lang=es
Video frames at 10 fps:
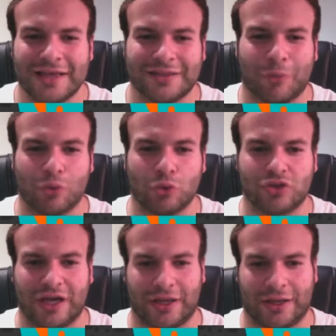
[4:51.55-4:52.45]
Se puede
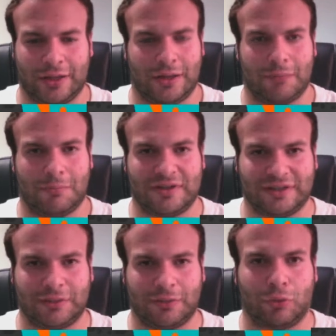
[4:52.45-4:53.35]
usar
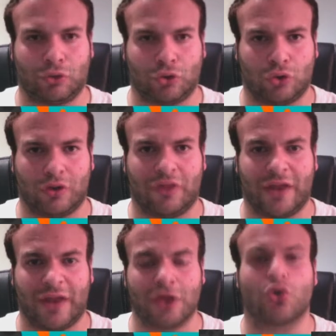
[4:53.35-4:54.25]
bastante por todo el
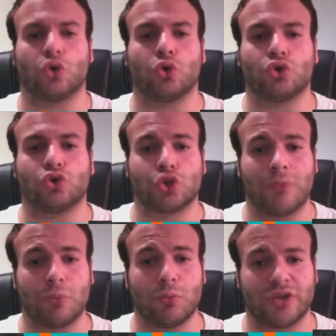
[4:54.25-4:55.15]
escenario,
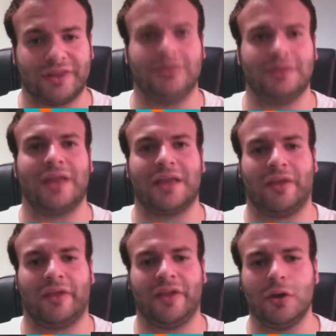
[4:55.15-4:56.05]
consume mucha tinta, hay que
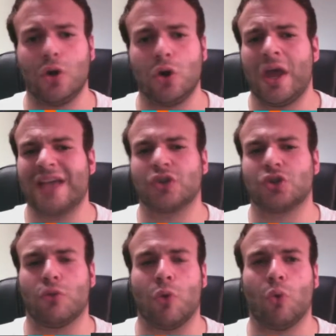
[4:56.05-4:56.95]
decirlo, es
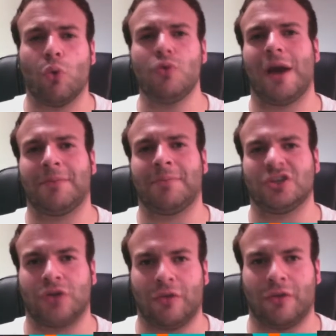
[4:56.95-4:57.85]
como una
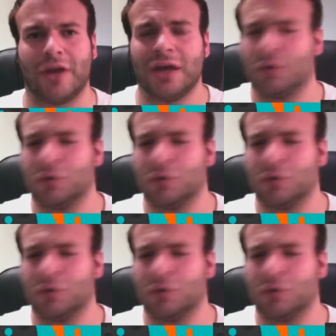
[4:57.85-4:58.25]
apisonadora,